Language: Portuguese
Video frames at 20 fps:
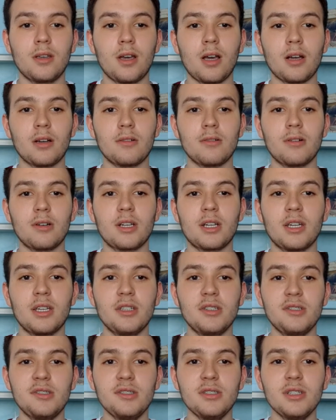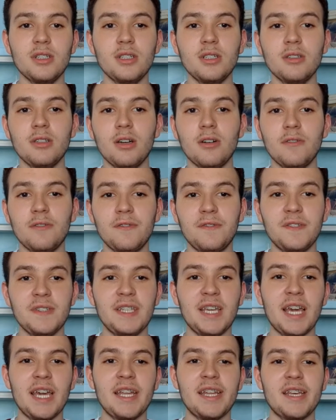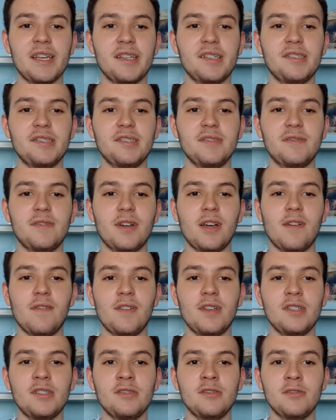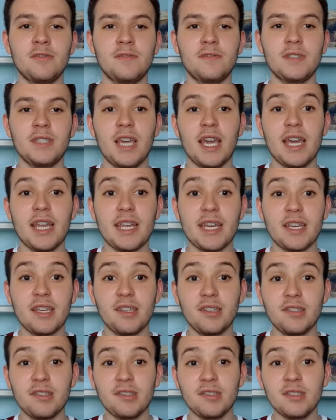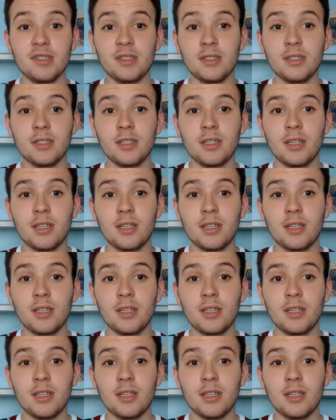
Agora esse ano é o Figueirense. Foi a vez do Figueirense